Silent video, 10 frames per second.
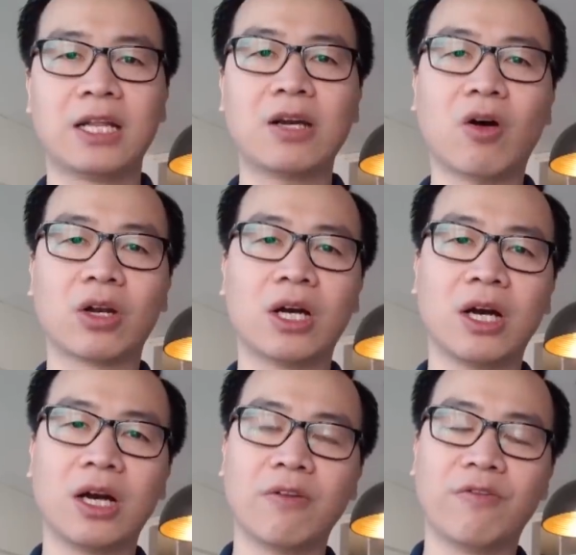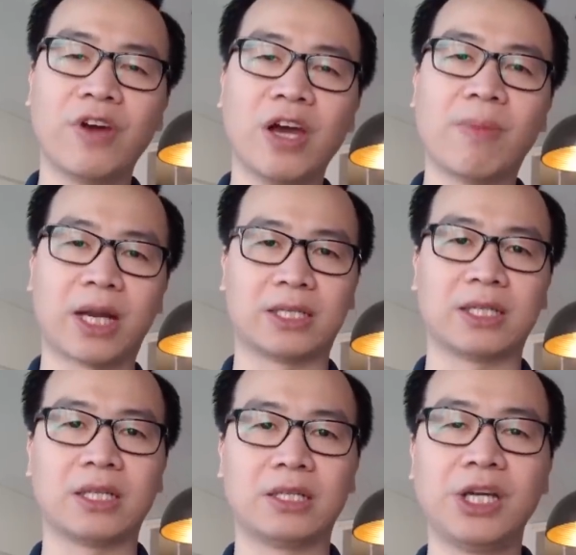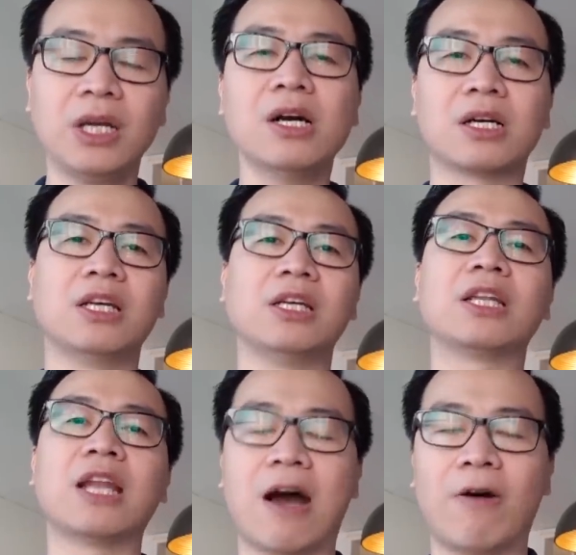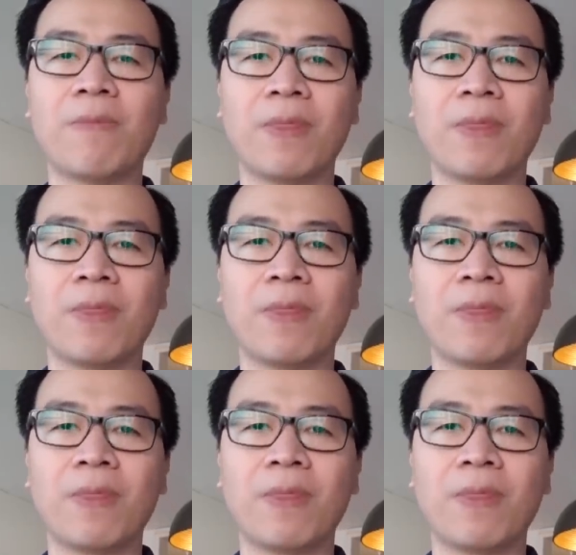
Thế còn ờ, về mặt chiến lược thì như thế nào